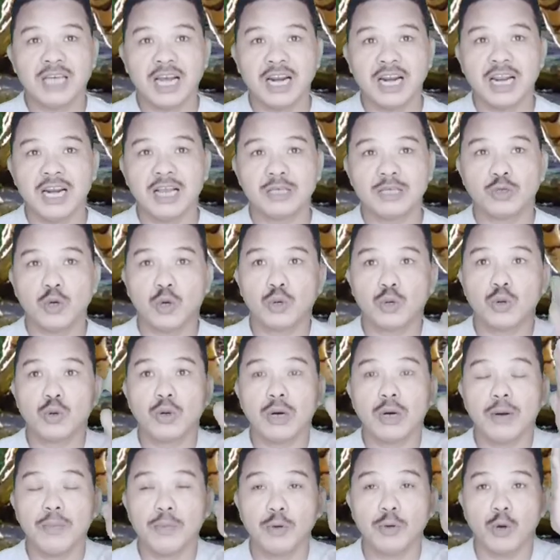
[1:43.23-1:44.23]
জানে না
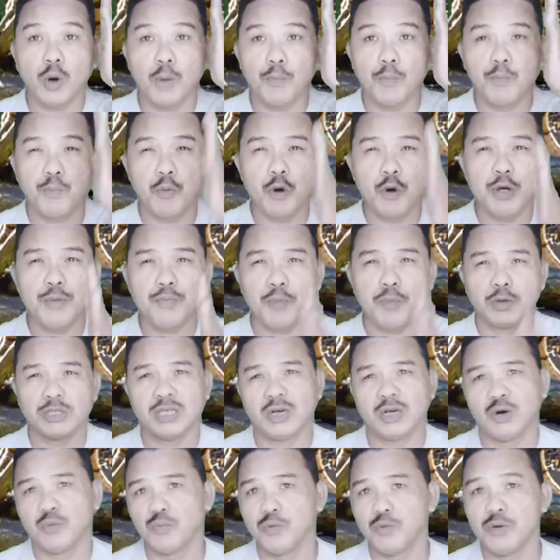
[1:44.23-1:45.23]
শতকরা নব্বই
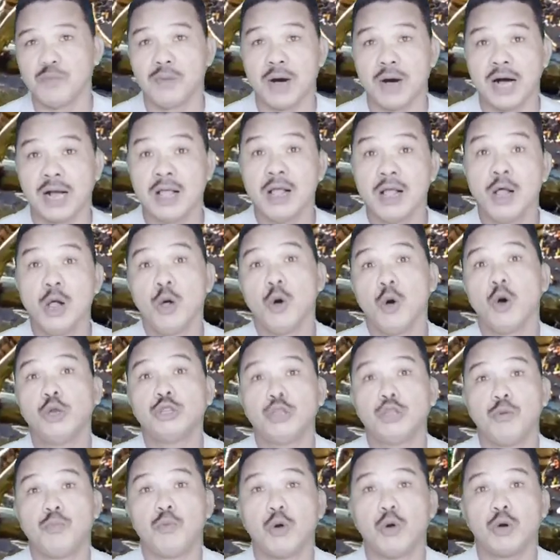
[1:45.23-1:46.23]
পঁচানব্বই ভাগ
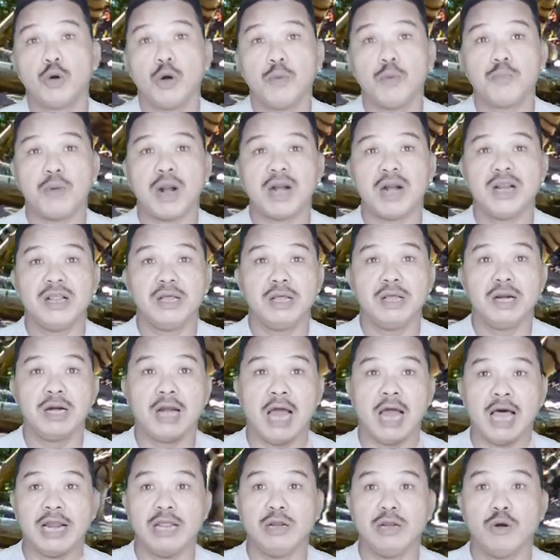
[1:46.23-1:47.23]
হয়তো বন্যপ্রাণীর
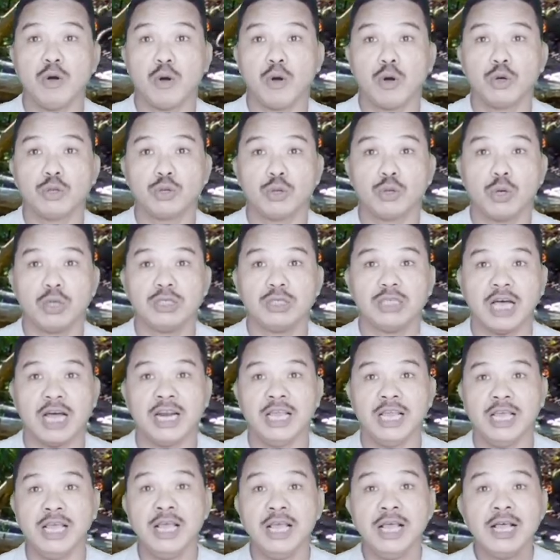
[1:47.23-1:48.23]
নারী নক্ষত্র
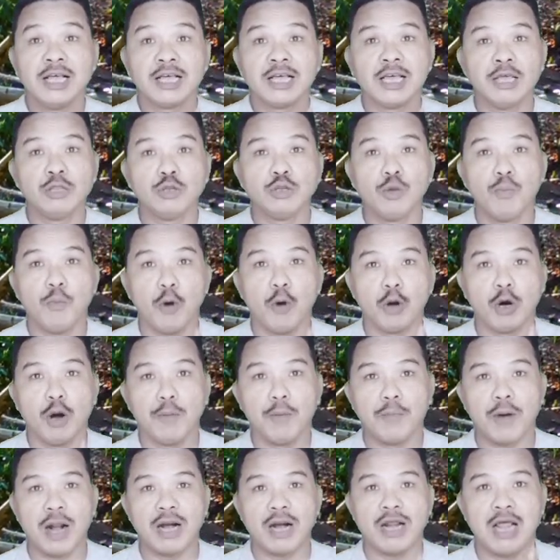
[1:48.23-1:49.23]
জানে কিন্তু
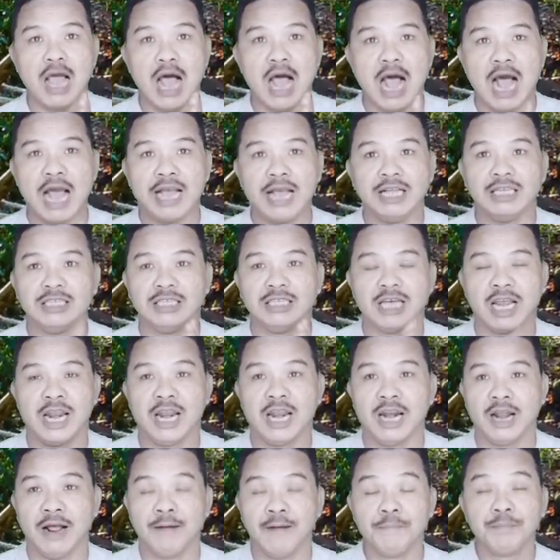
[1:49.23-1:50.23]
বন্যপ্রাণী আইন
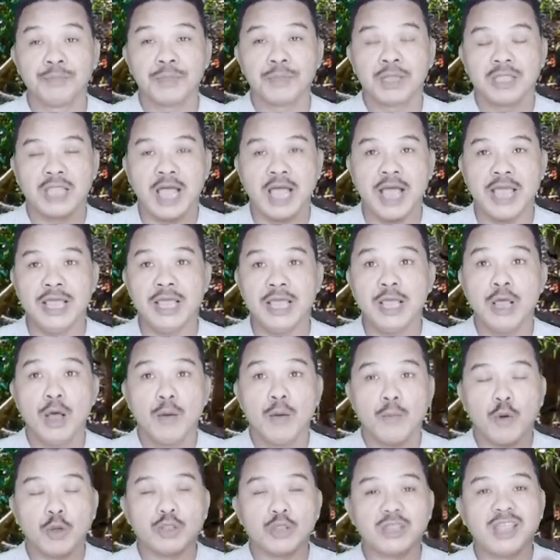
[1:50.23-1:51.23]
জানে না তাই
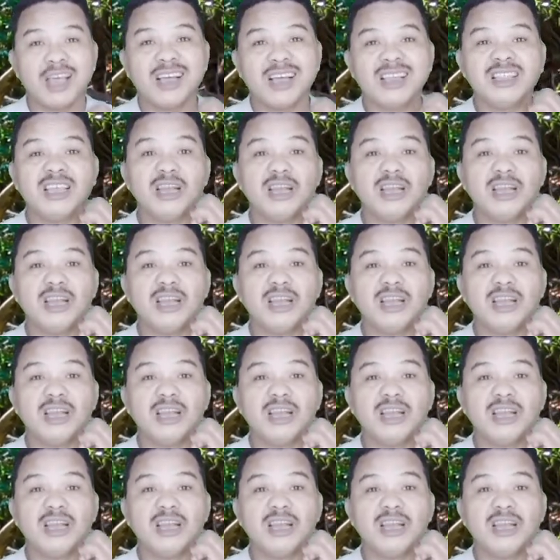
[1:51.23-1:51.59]
প্রত্যেক